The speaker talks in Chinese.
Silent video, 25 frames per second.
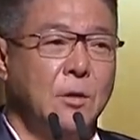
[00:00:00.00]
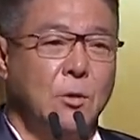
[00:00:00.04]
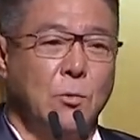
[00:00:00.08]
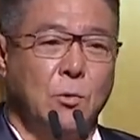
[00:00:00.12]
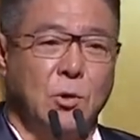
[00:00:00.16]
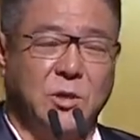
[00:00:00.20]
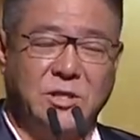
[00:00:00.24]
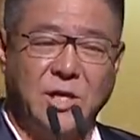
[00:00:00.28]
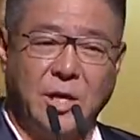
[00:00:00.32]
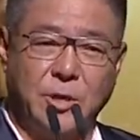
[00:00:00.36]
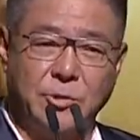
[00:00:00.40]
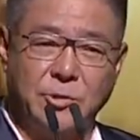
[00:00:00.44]

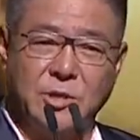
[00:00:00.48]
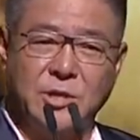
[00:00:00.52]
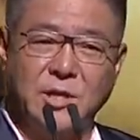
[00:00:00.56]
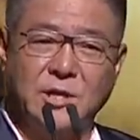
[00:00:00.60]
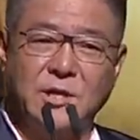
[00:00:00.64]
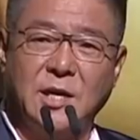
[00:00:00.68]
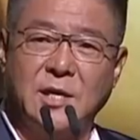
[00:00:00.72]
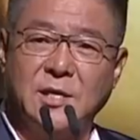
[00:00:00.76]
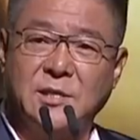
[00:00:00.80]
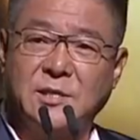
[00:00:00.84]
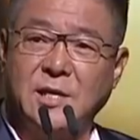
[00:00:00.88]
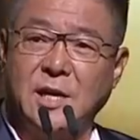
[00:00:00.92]
我加入歌
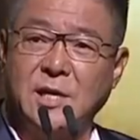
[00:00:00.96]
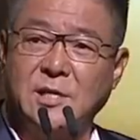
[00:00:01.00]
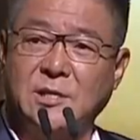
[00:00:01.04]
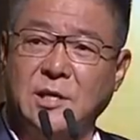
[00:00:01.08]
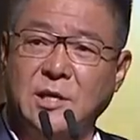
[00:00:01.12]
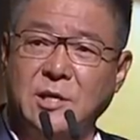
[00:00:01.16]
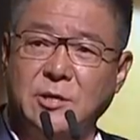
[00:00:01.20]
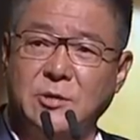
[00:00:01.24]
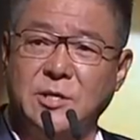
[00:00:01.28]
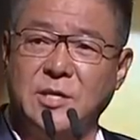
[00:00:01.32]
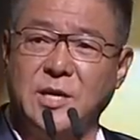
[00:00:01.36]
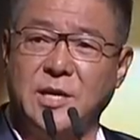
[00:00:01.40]
坛
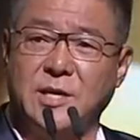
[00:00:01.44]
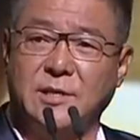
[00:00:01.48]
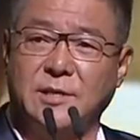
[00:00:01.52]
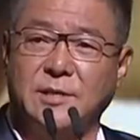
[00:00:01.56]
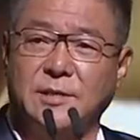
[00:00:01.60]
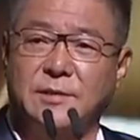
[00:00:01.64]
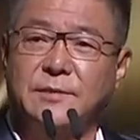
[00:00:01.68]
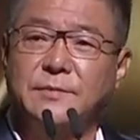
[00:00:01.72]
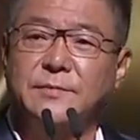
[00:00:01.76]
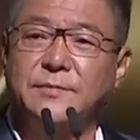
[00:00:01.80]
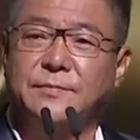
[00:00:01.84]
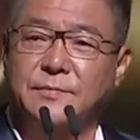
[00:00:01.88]
36年，
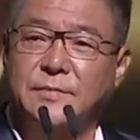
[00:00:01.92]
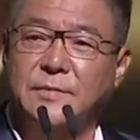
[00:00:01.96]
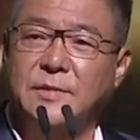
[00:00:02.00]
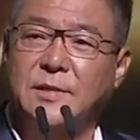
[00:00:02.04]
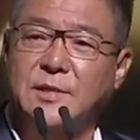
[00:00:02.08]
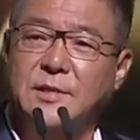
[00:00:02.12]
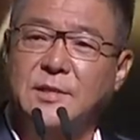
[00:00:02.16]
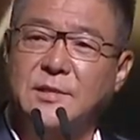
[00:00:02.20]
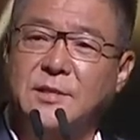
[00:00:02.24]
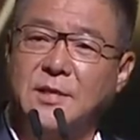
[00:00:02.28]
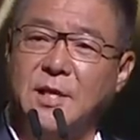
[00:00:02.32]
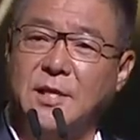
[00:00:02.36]

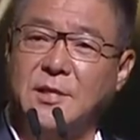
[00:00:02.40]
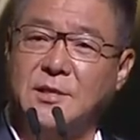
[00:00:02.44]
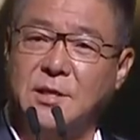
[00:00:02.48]
在